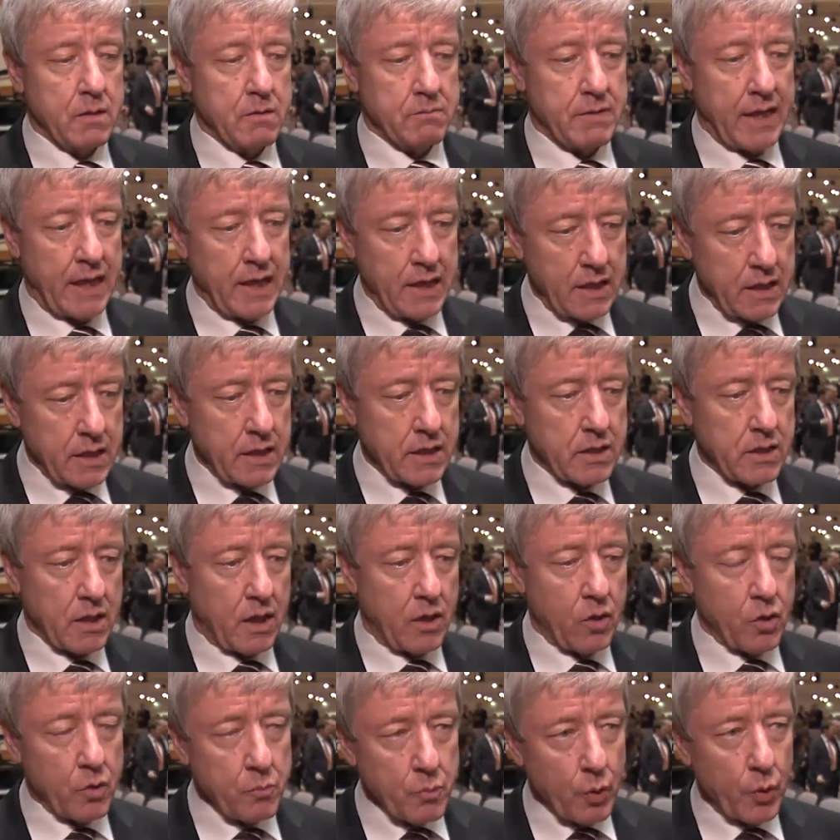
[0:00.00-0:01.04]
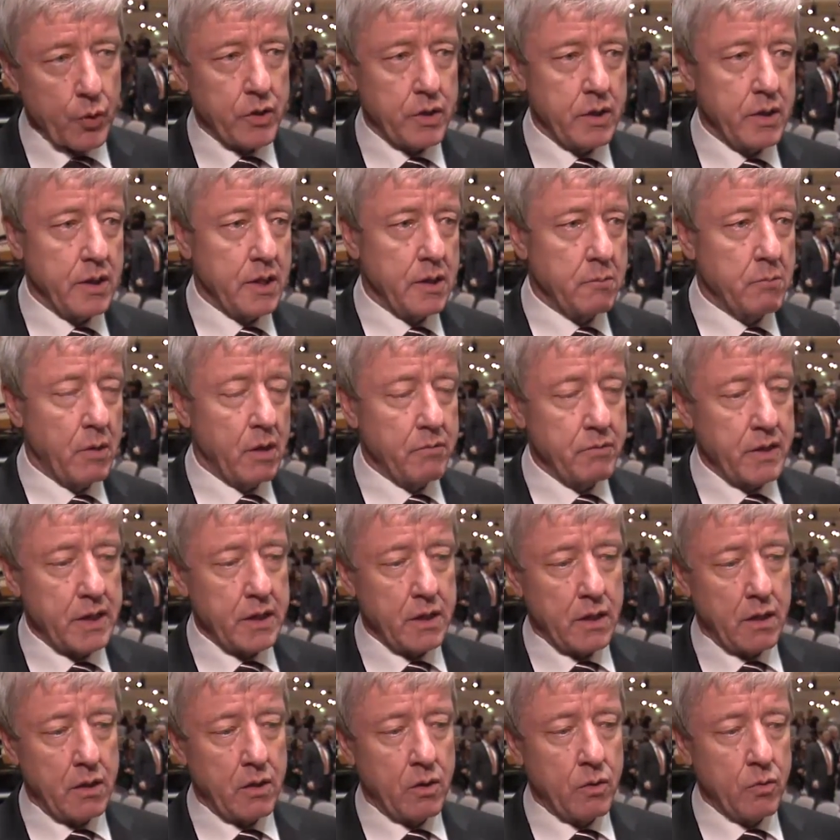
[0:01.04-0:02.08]
weil ich auch im Rücken immer
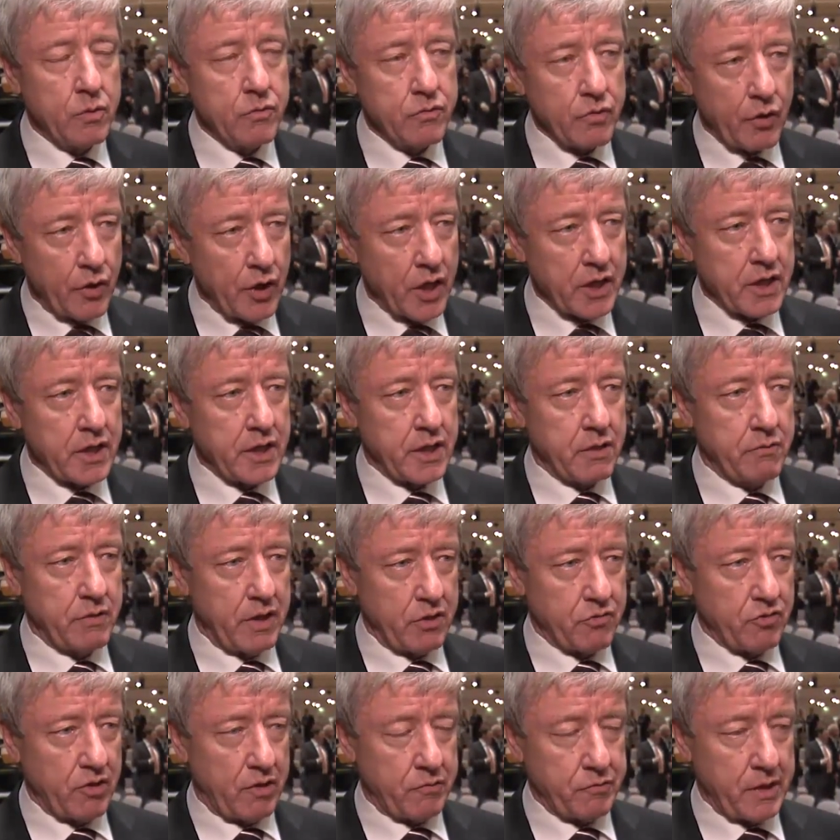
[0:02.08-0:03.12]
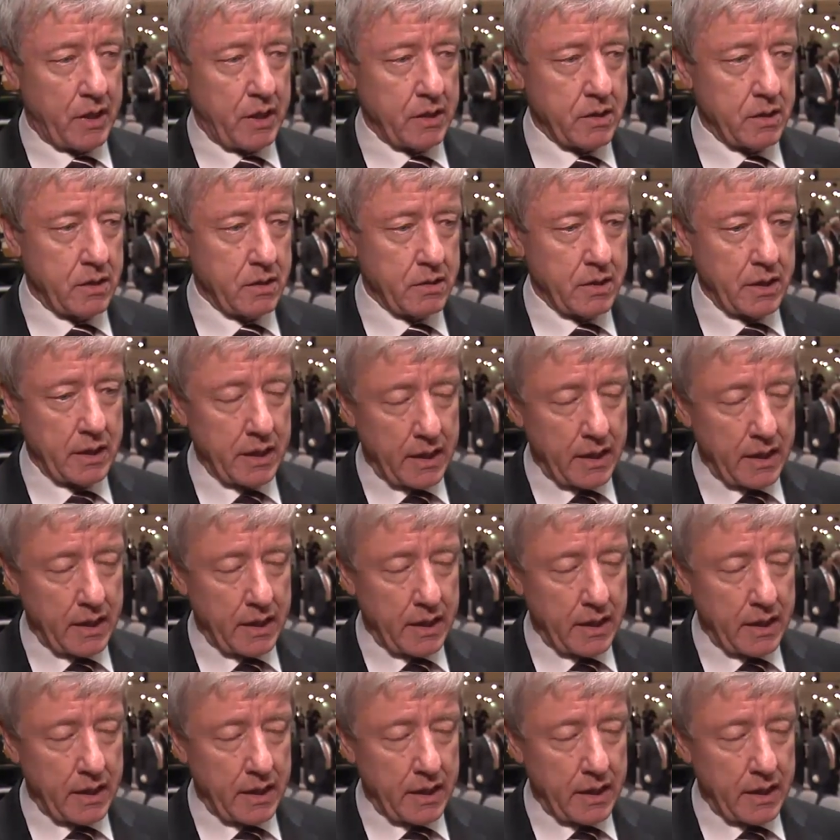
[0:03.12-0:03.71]
wieder unsere örtliche Wirtschaft hatte, die